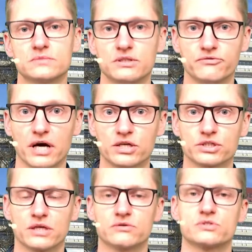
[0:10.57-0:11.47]
Die
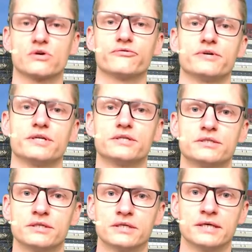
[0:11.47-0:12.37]
Veranstaltung
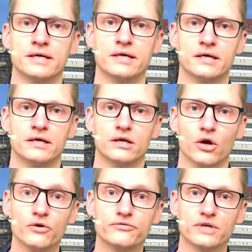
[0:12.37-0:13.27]
Softwaretechnik
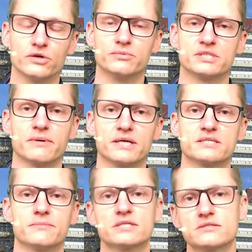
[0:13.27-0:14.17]
läuft ja über zwei
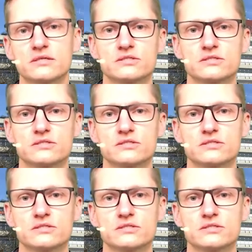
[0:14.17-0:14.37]
Semester.